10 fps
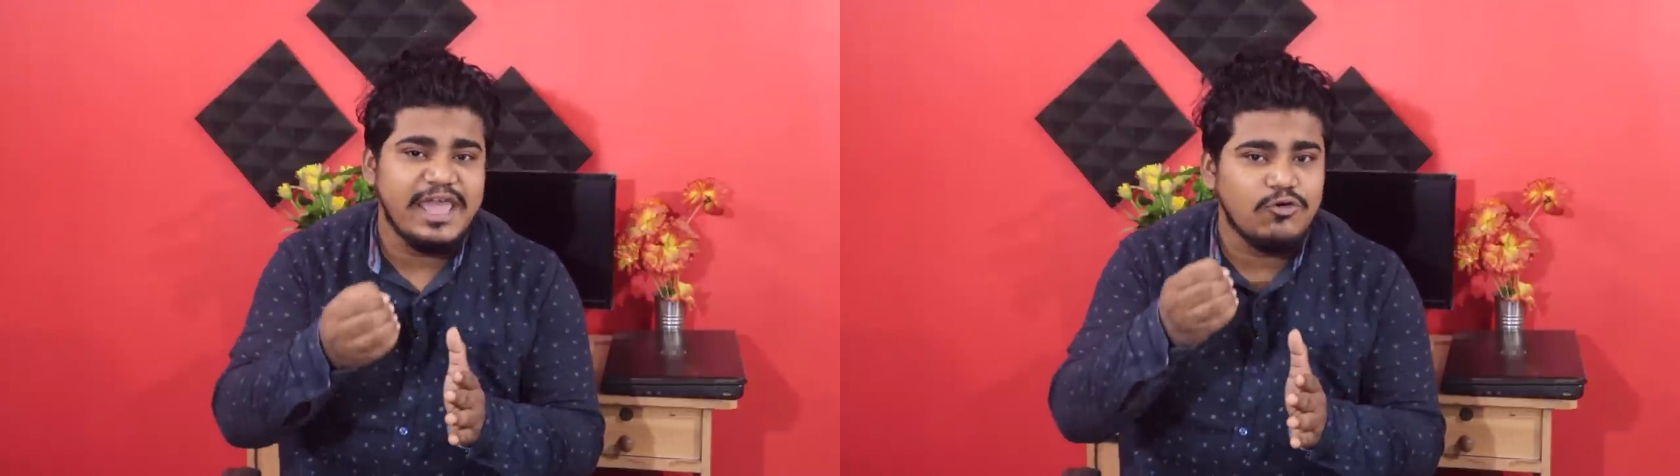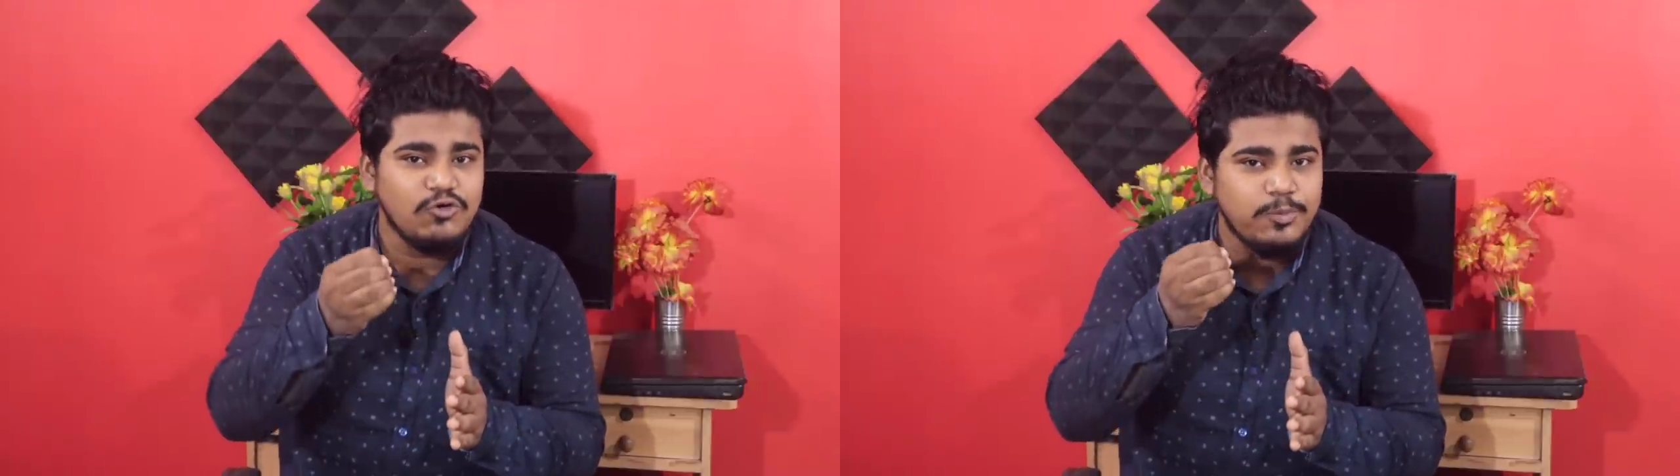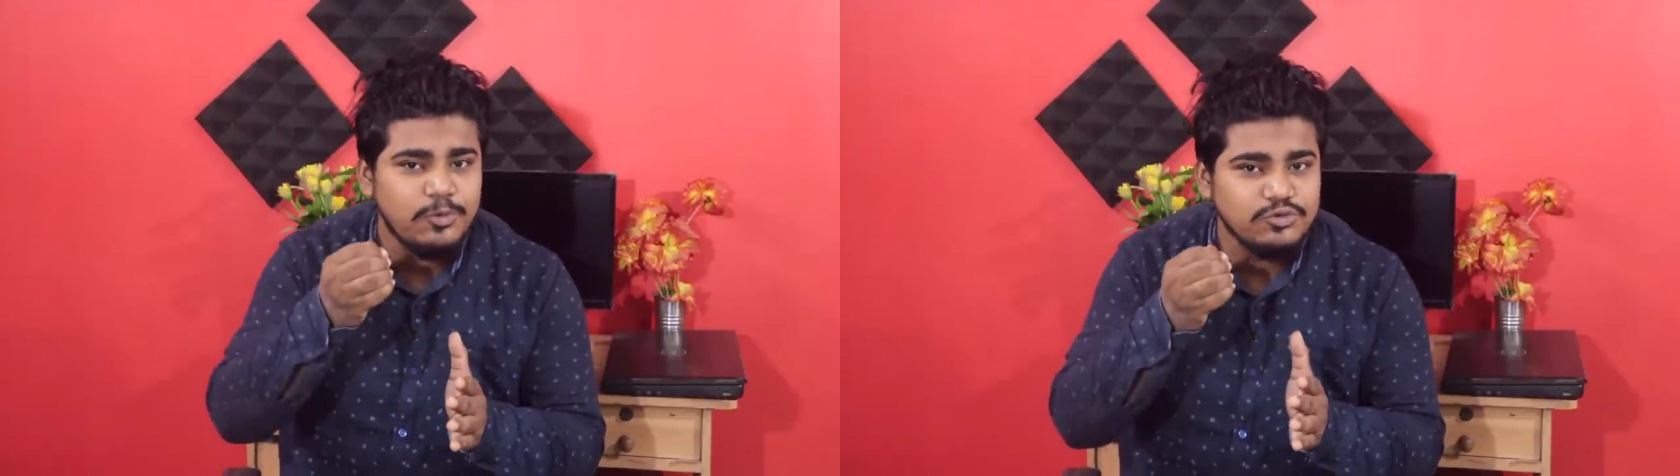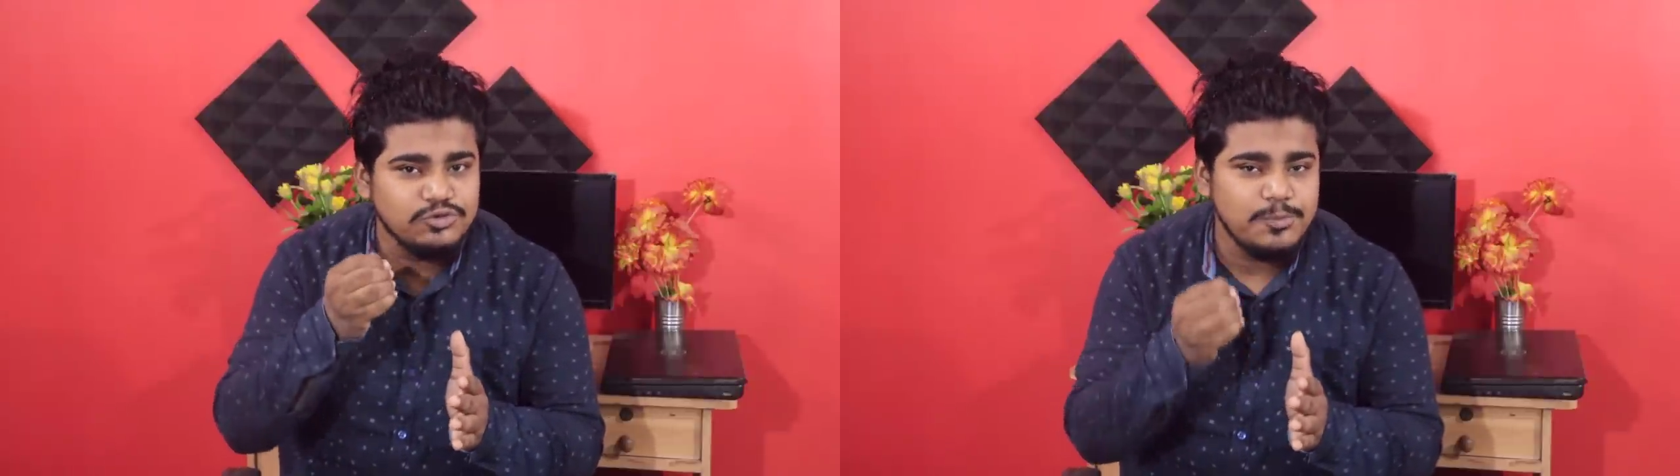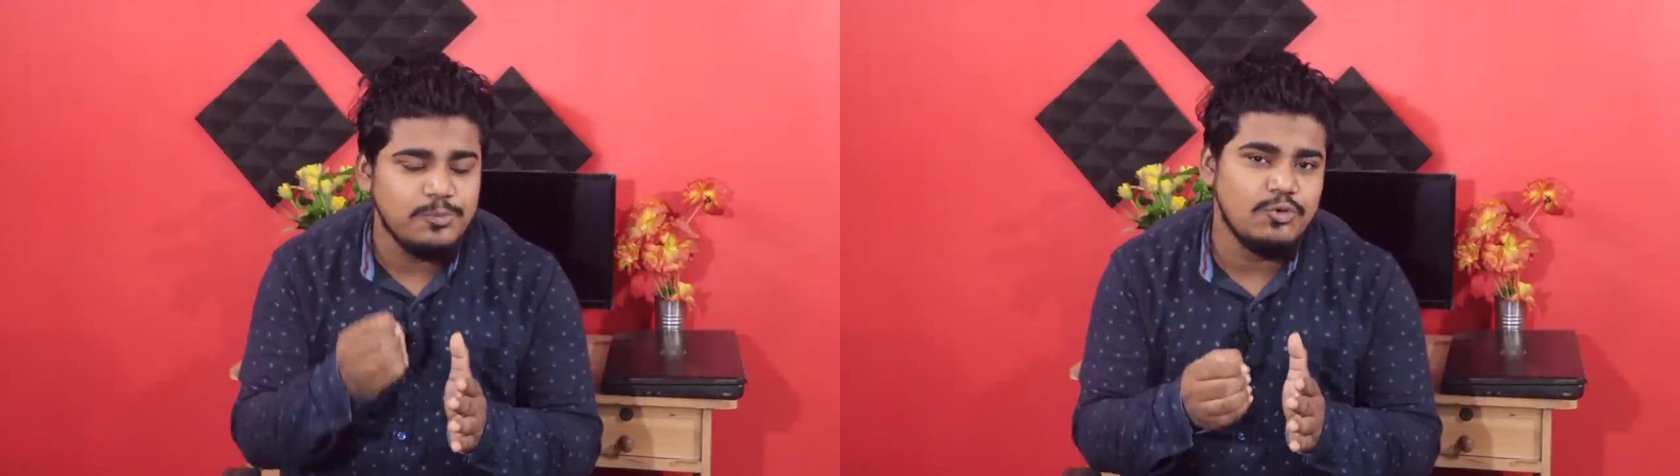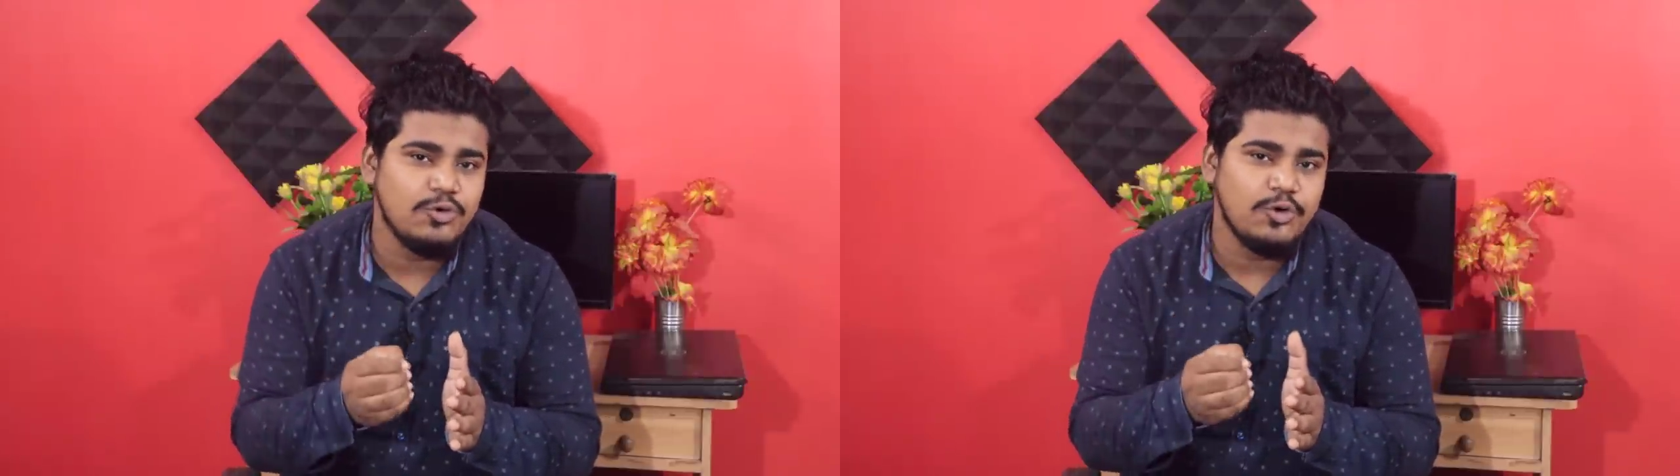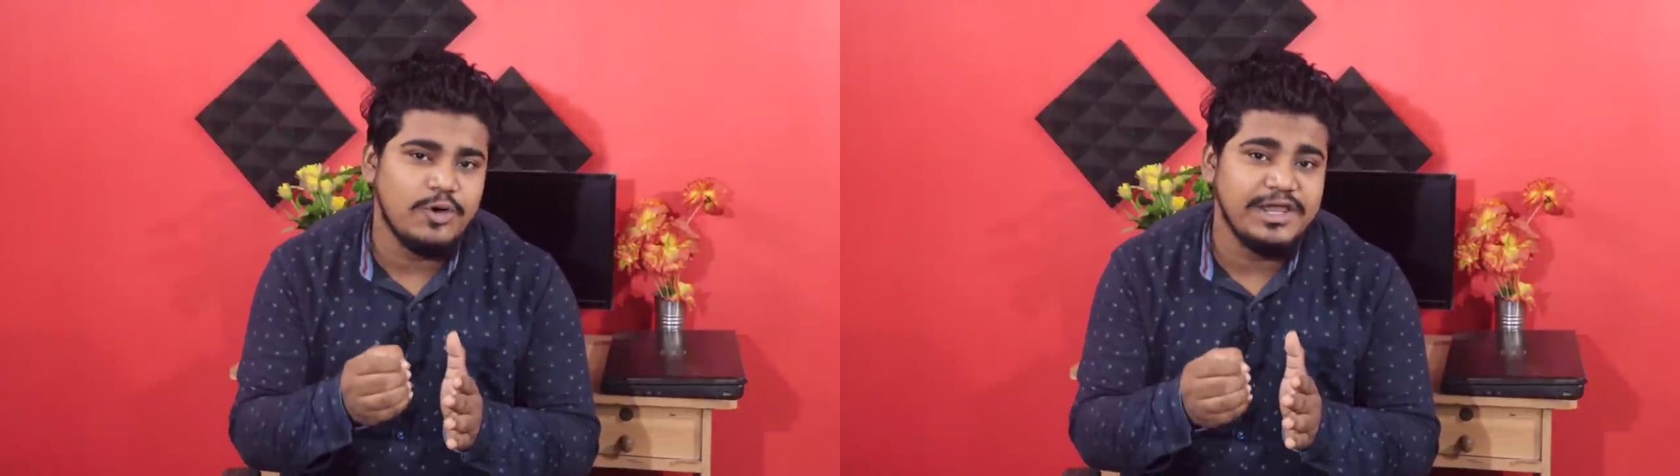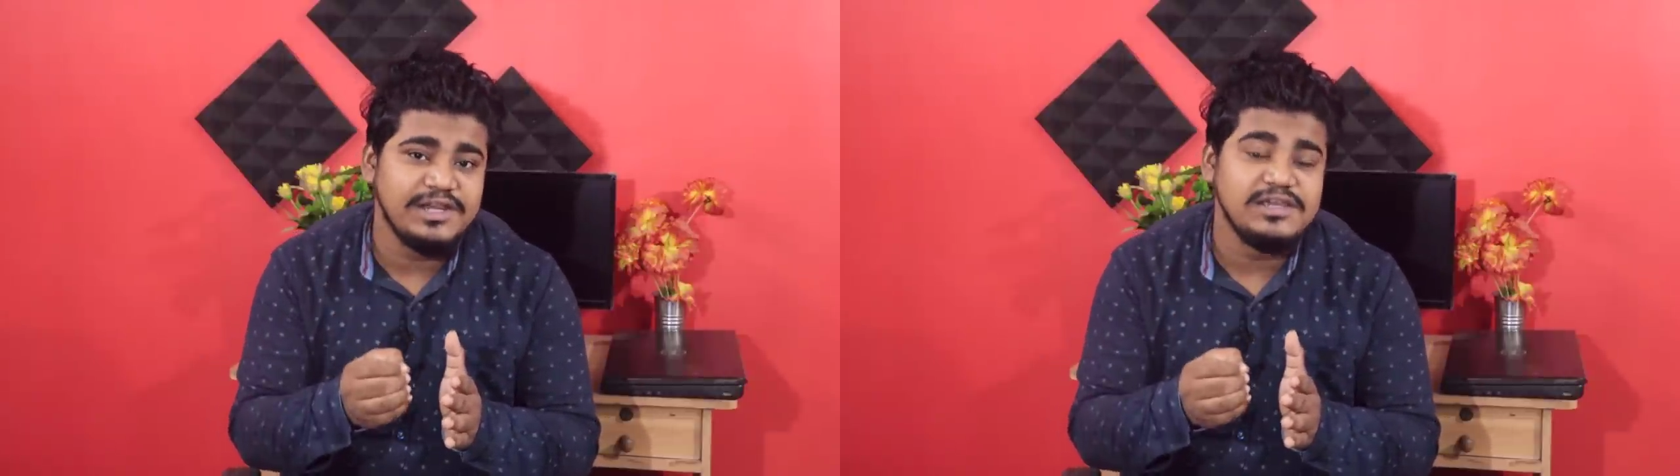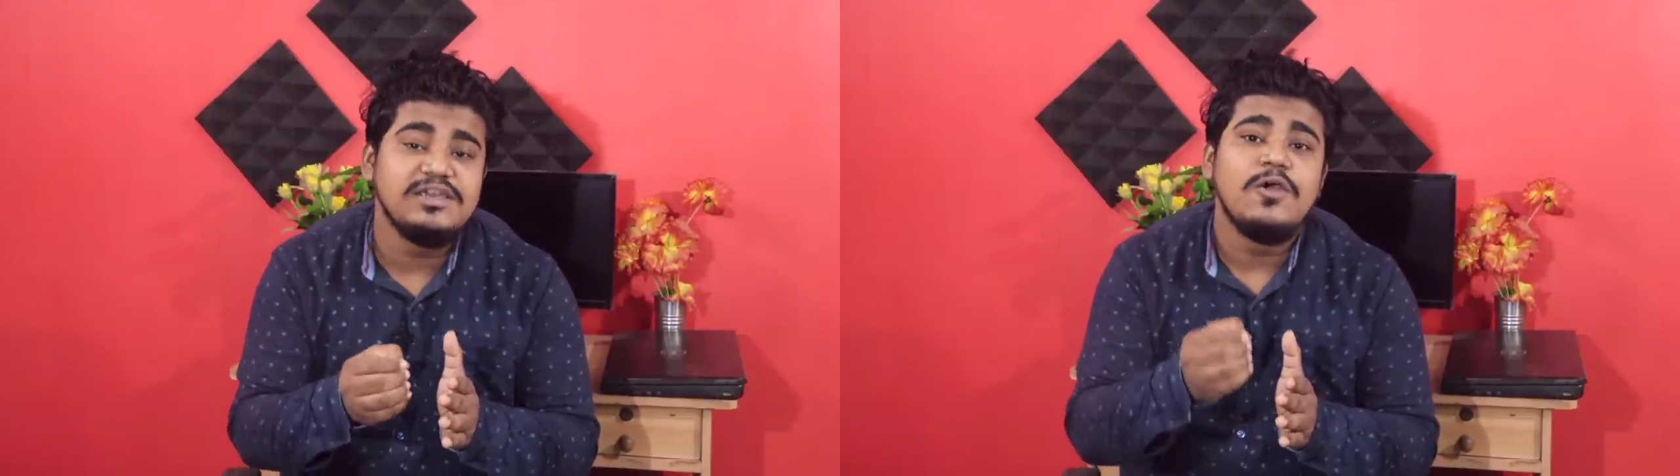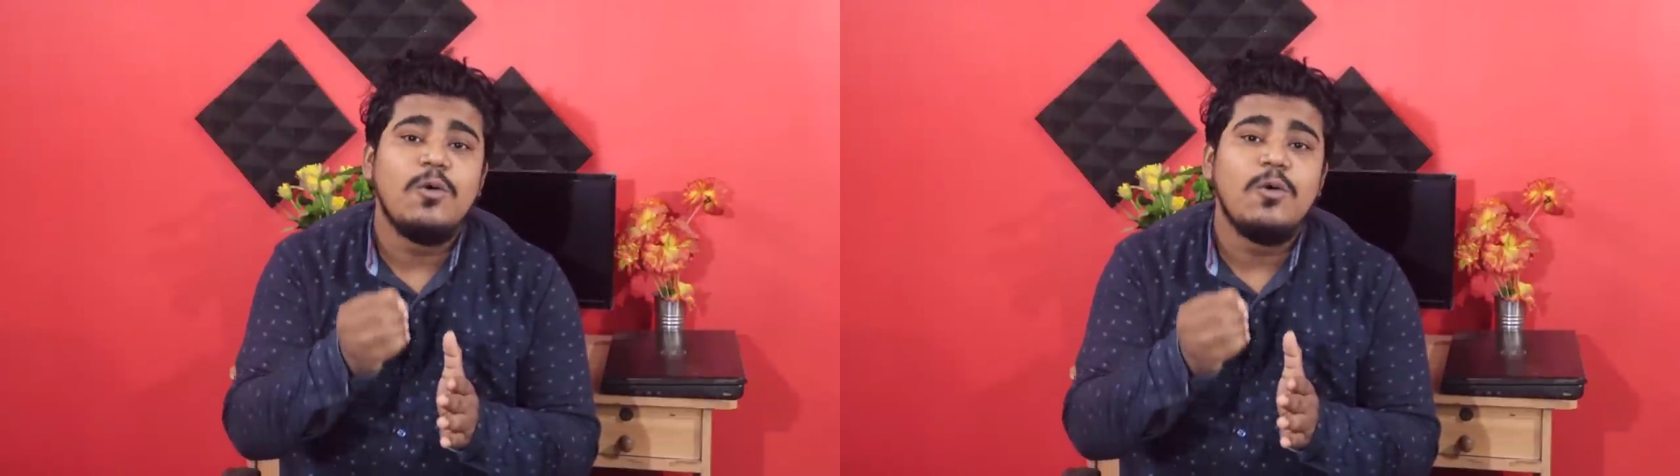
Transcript: এখনও পর্যন্ত পূরণ হয়নি